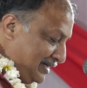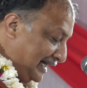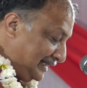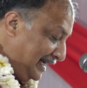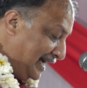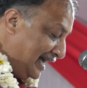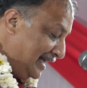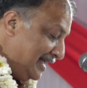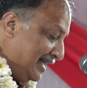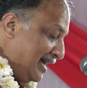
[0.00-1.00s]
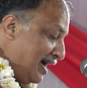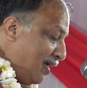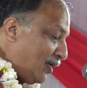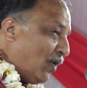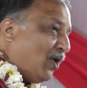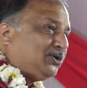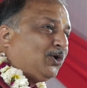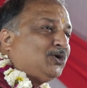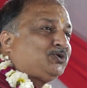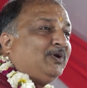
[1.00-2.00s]
हो जाती है और रोज
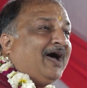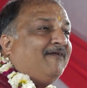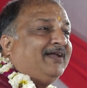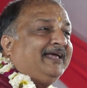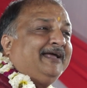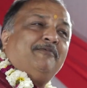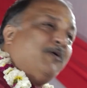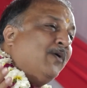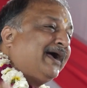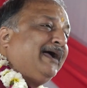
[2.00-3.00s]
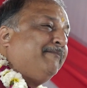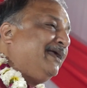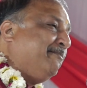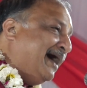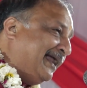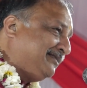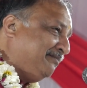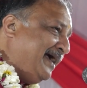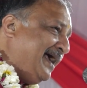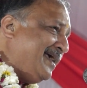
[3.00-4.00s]
रोज चुनाव नहीं अब होंगे अपने भारत में